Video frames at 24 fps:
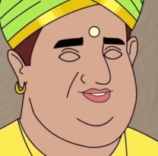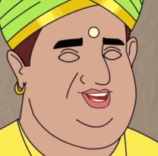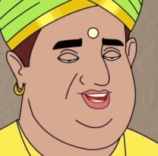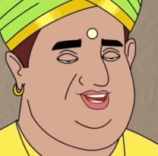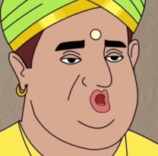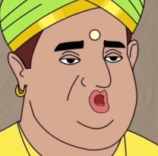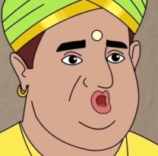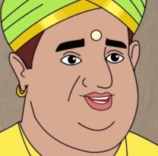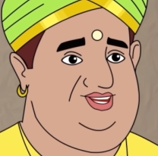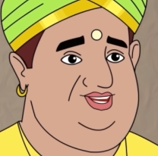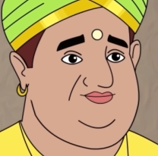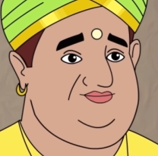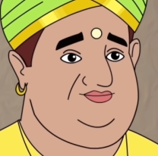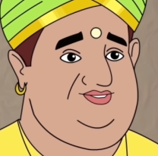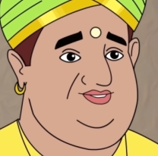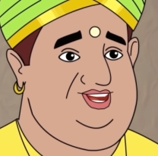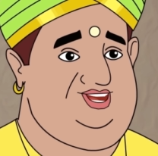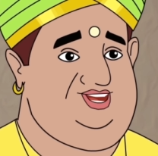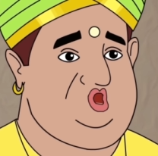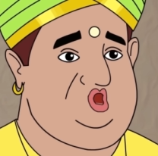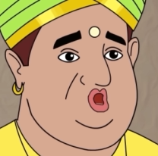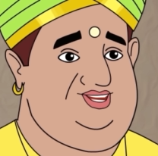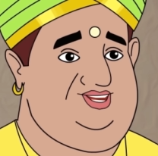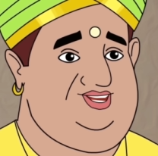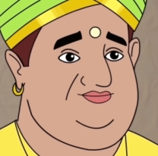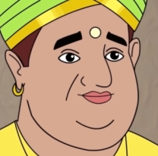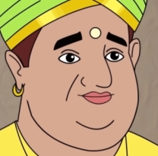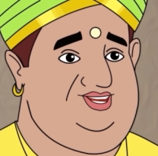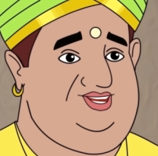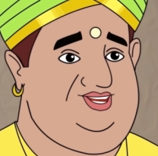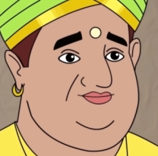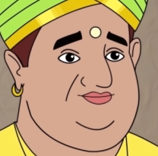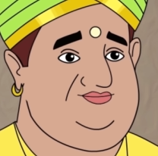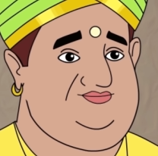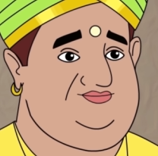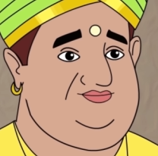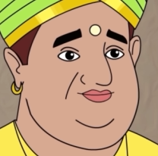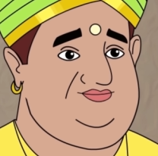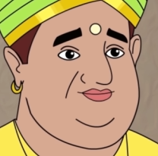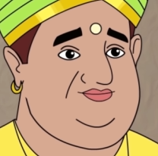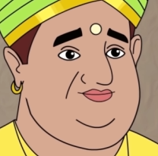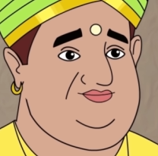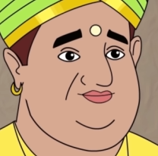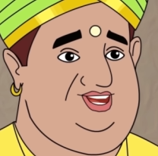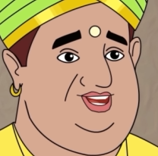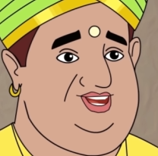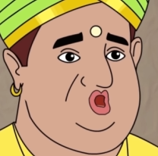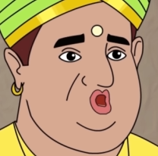ஏண்டா எனக்கு தெரியாதா என்ன
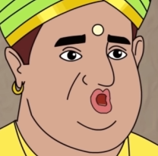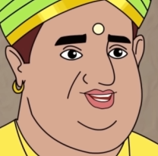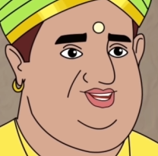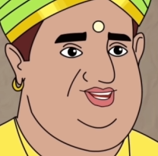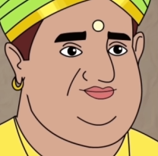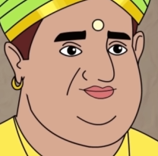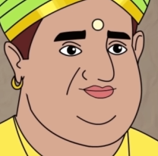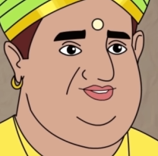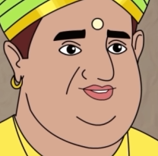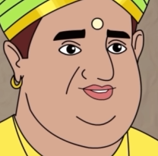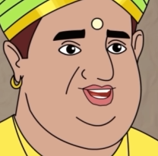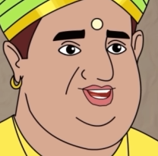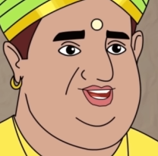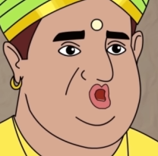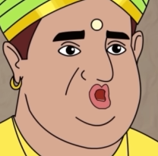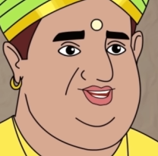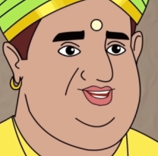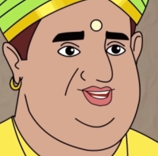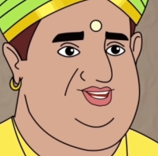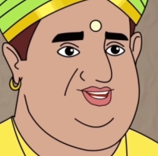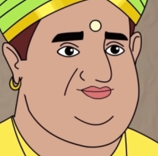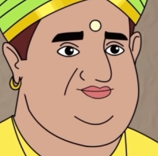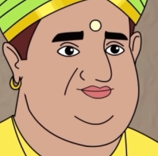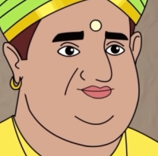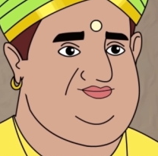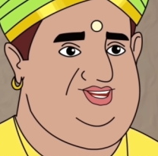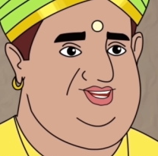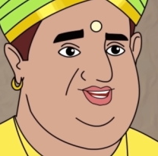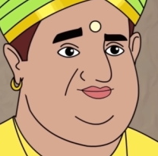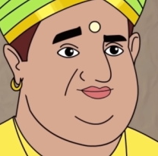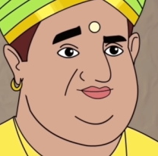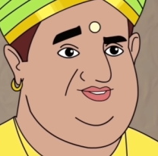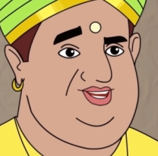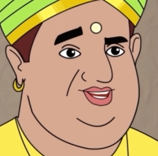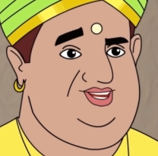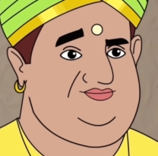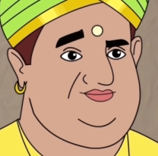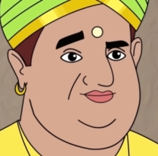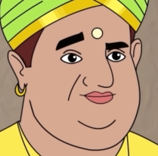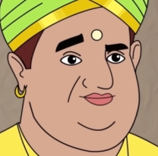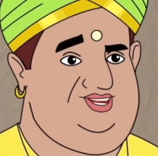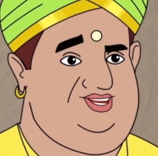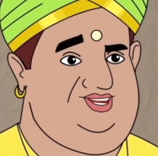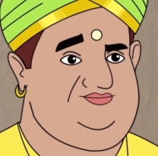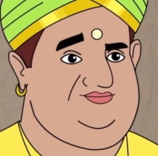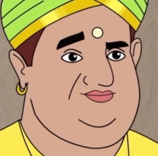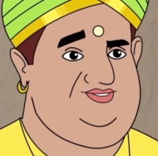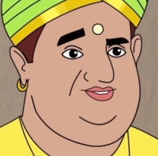பெருசாக சொல்ல வந்துட்ட கிளம்பு
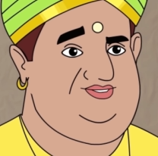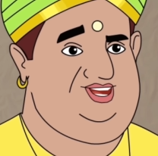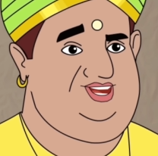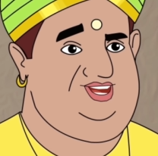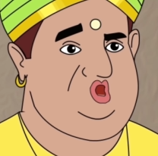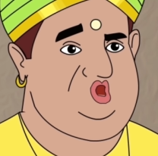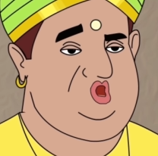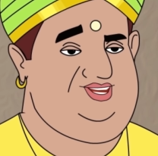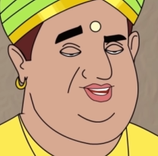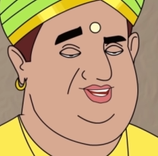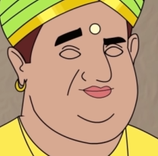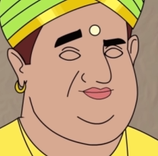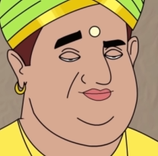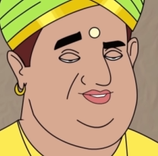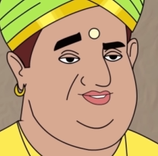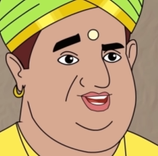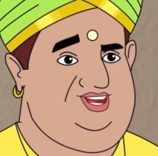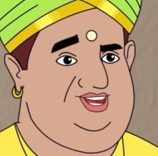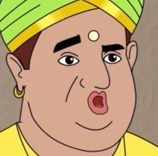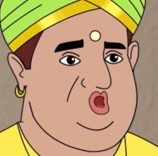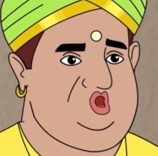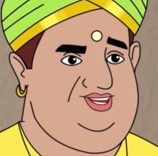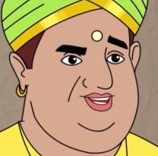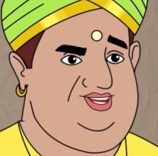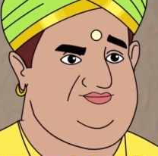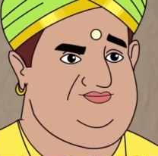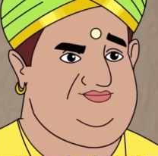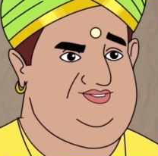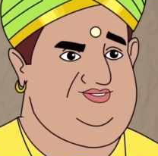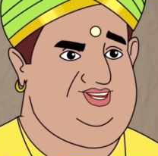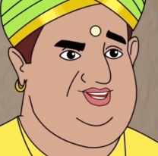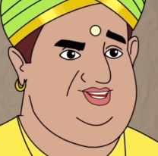நாளைக்கு என்ன சமைக்கிறதுன்னு